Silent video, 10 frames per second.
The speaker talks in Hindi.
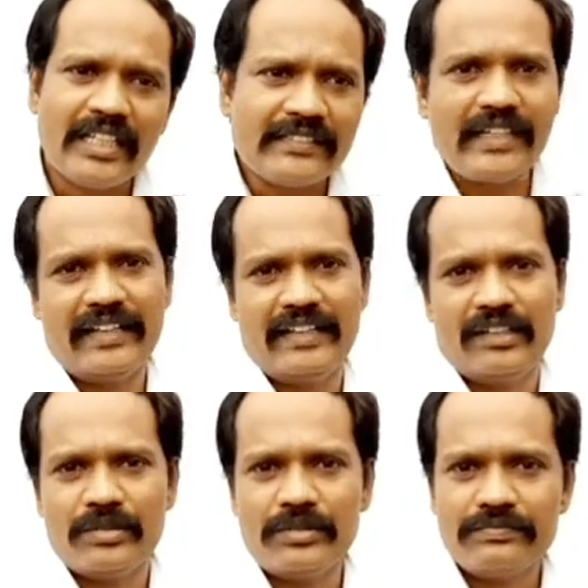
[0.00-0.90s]
इस चैनल
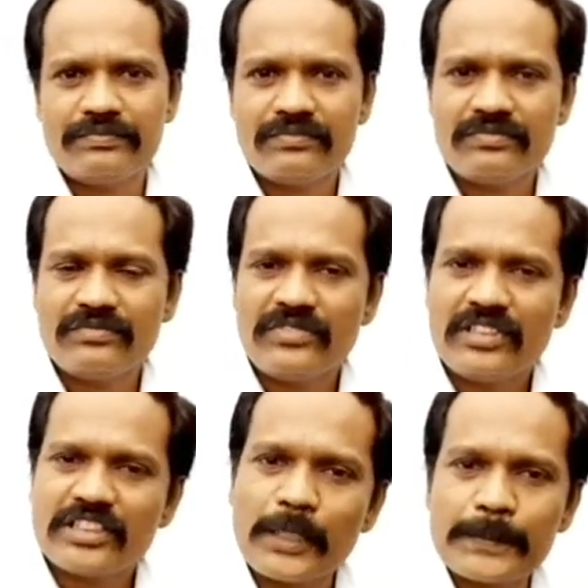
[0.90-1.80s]
को
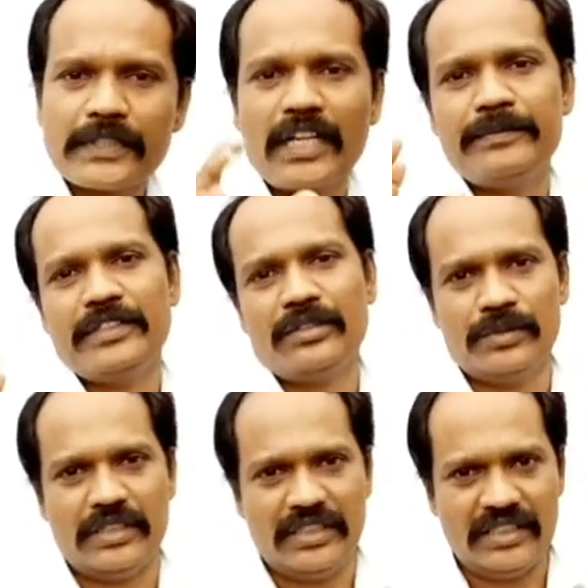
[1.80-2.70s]
सब्सक्राइब जरूर
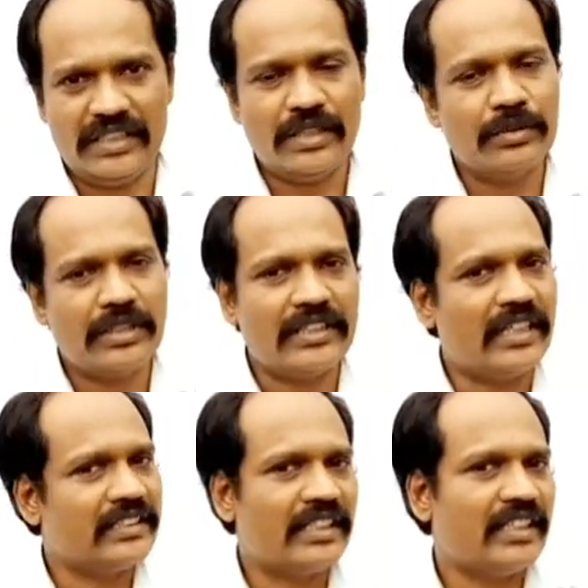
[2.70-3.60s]
कीजिए क्योंकि
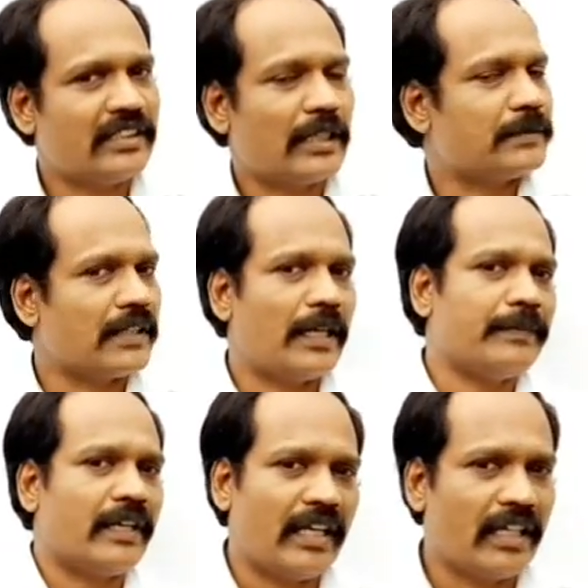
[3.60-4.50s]
जैसे ही सब्सक्राइब
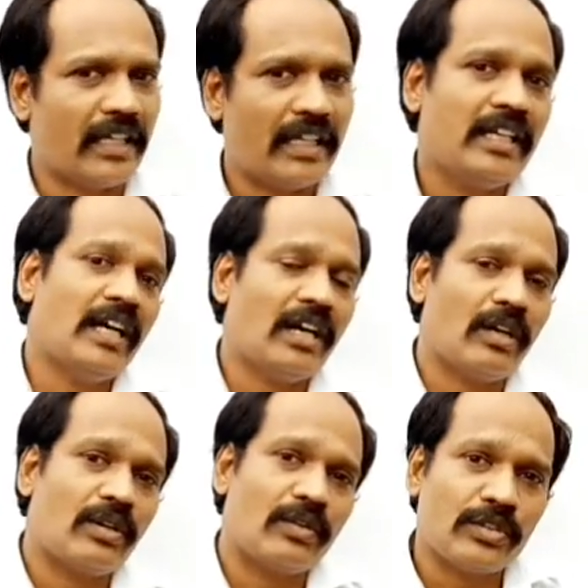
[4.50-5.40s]
करेंगे
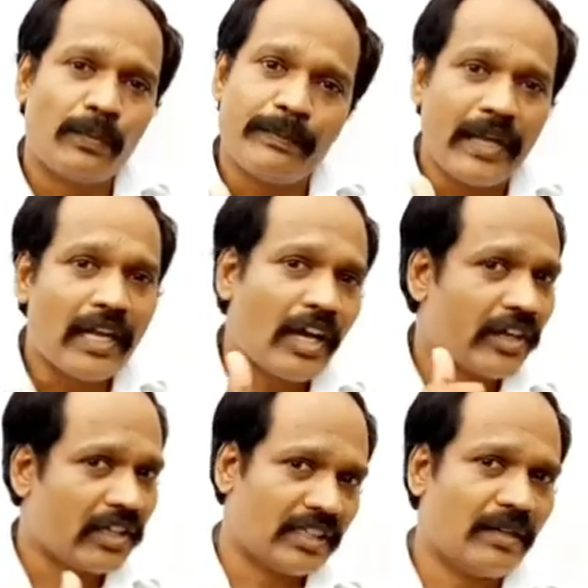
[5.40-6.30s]
और जो बेल
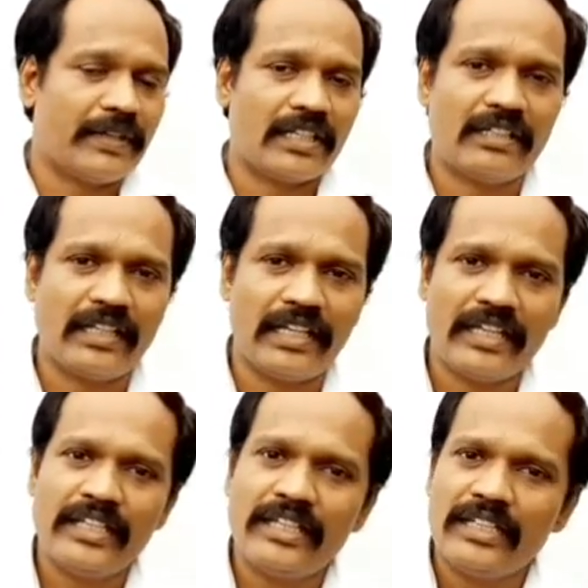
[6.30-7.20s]
आइकन का बटन
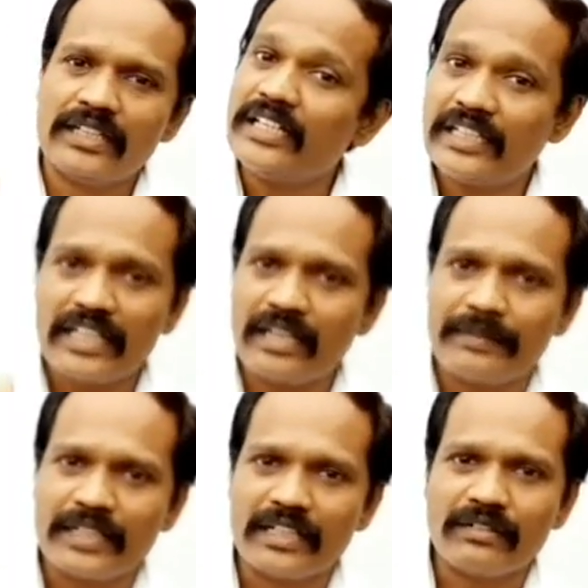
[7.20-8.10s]
है घंटी का
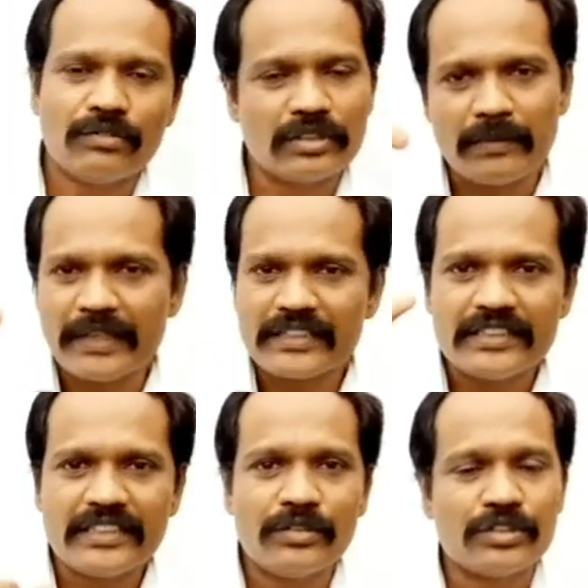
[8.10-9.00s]
बटन वो दबा
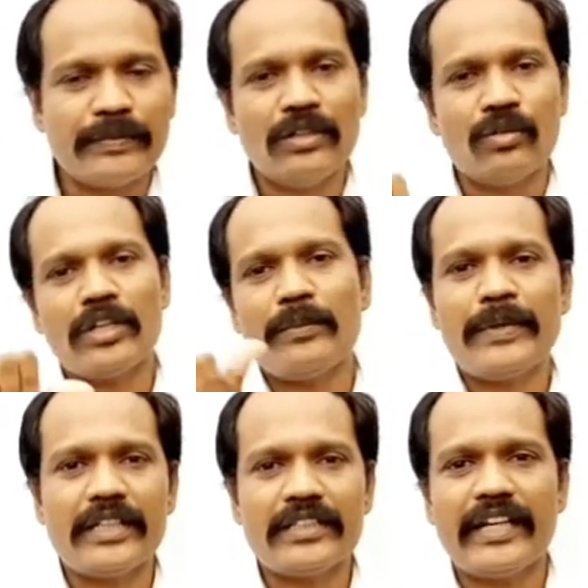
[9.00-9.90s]
दीजिए उसमें
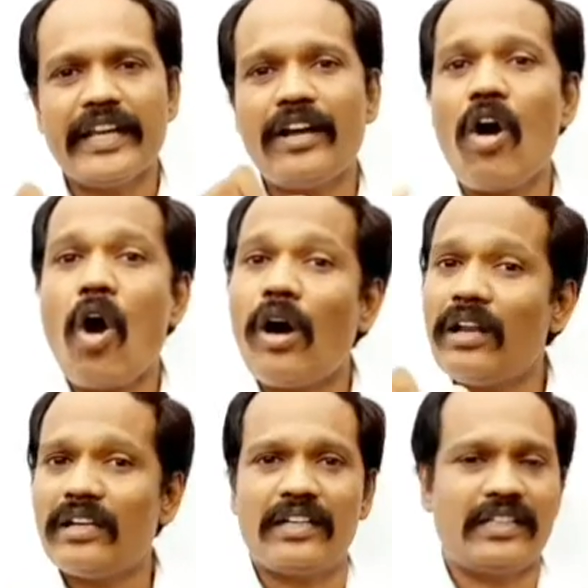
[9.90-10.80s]
नोटिफिकेशन आएगा
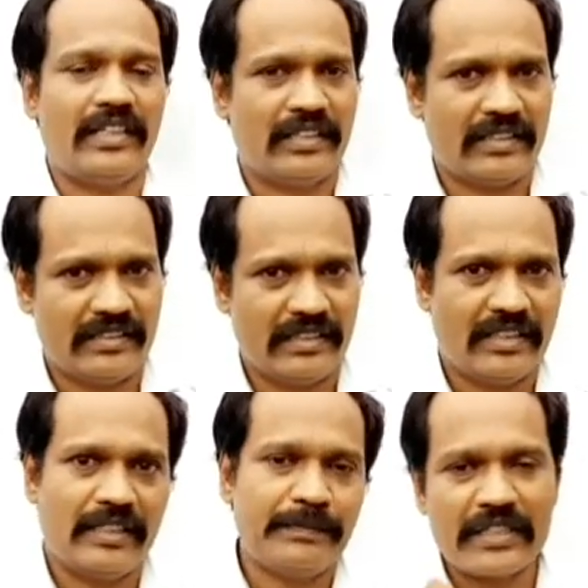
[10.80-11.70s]
ऑल करके कर
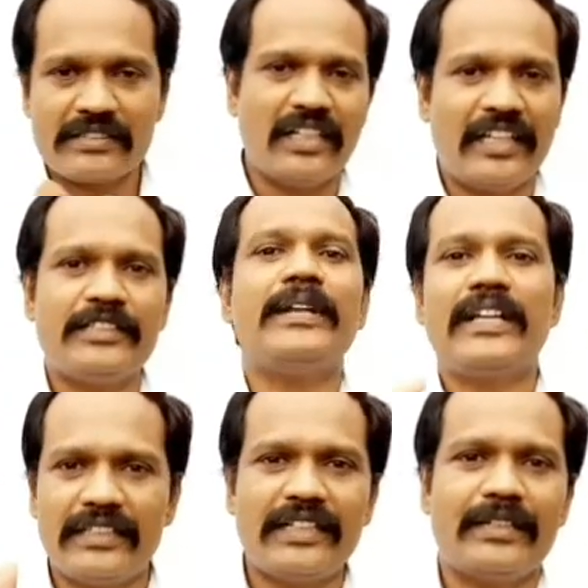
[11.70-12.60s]
दीजिएगा पर्सनलाइज में
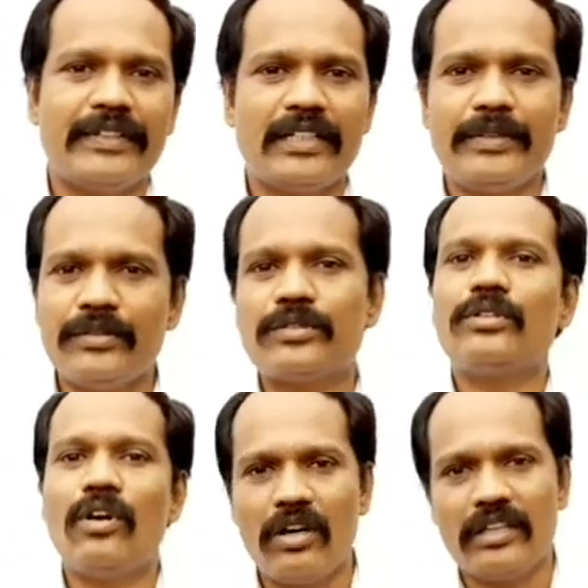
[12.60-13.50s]
रहता है कभी कभी उसको
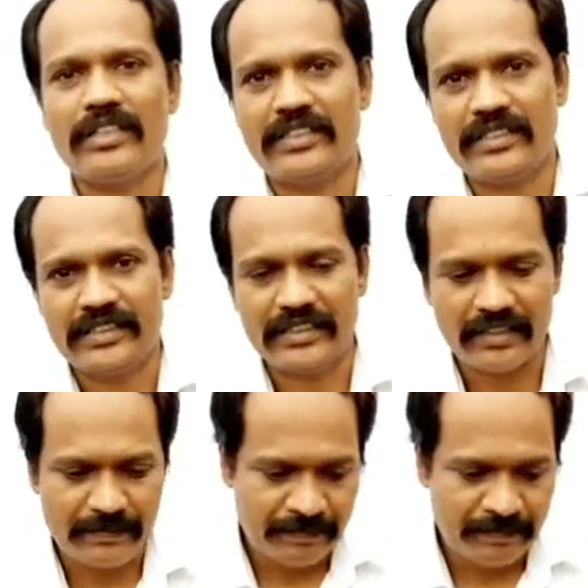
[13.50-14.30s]
ऑल कर दीजिएगा